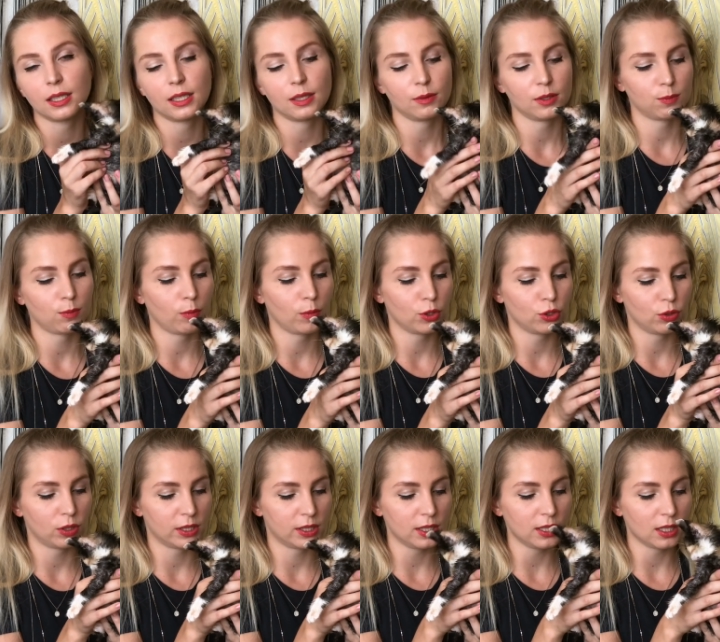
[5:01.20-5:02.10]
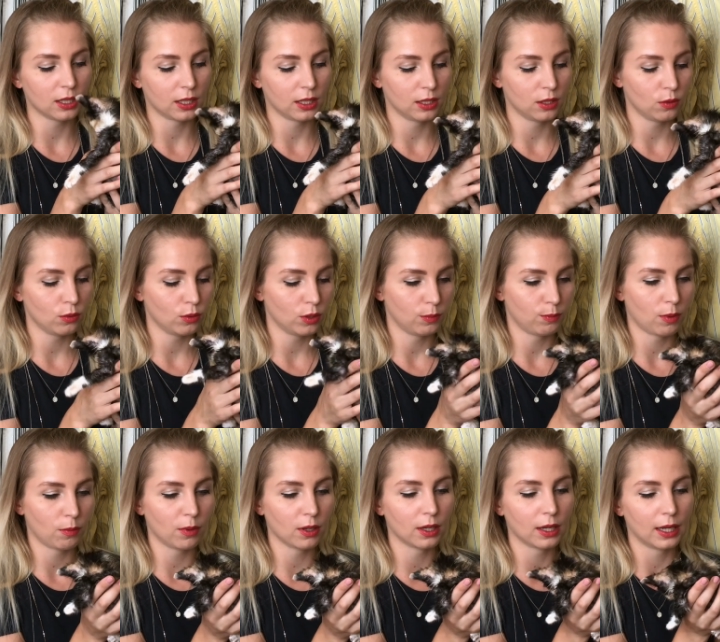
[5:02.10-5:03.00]
и с помощью резинок оно
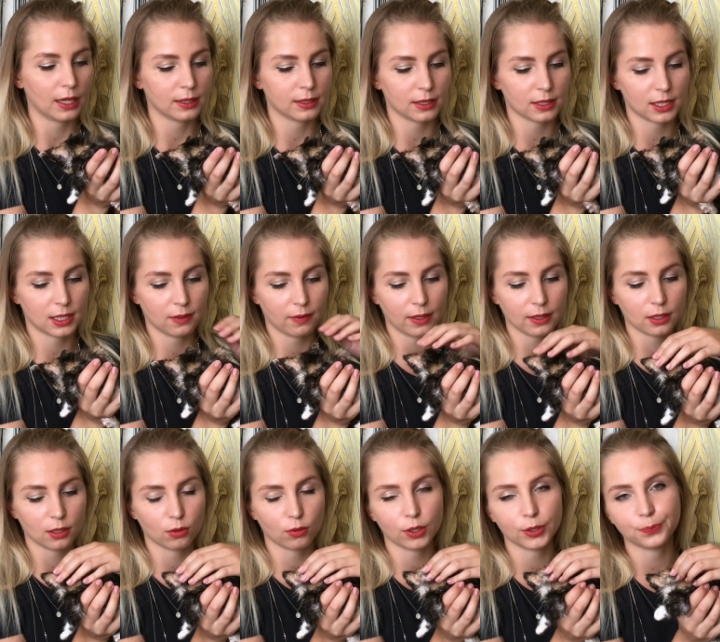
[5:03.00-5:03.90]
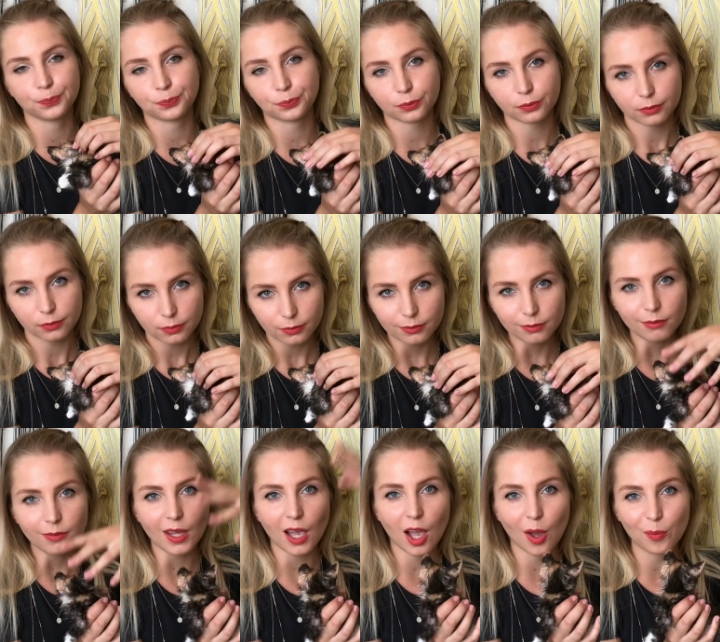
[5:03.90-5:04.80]
помогает создавать такой
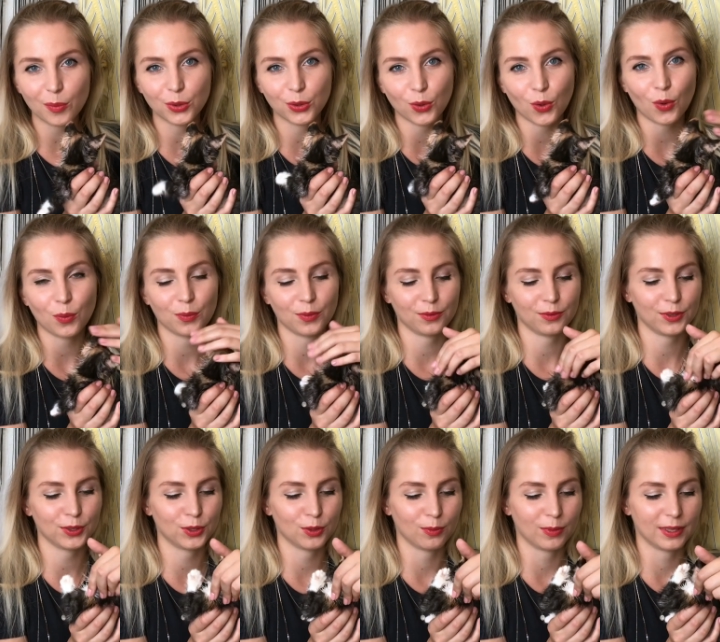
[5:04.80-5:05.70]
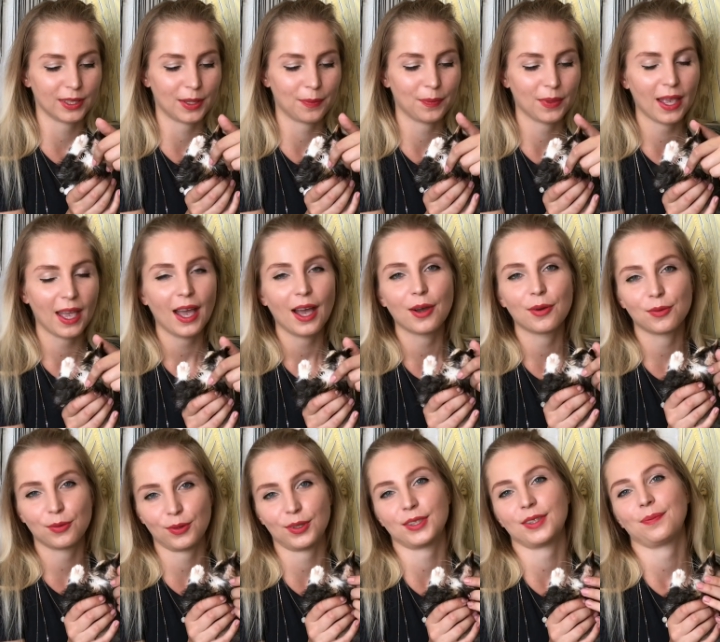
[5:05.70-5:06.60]
объем выдуманный.
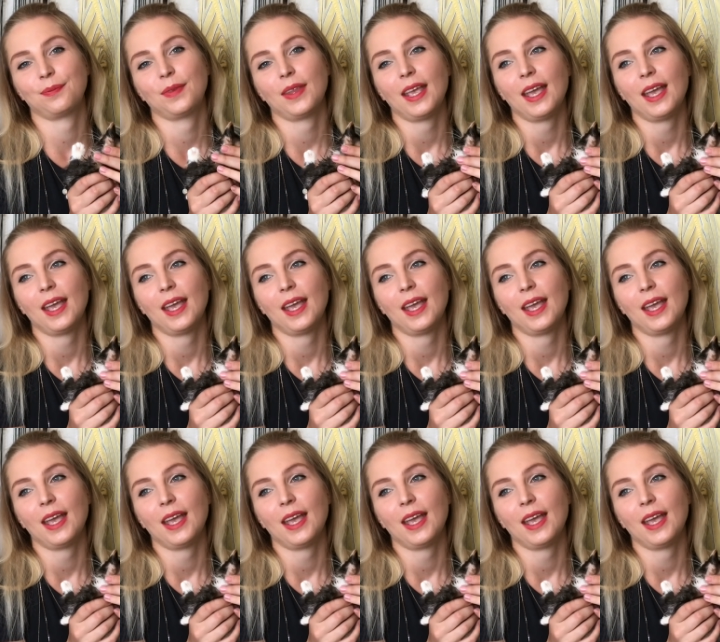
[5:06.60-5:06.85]
Вот.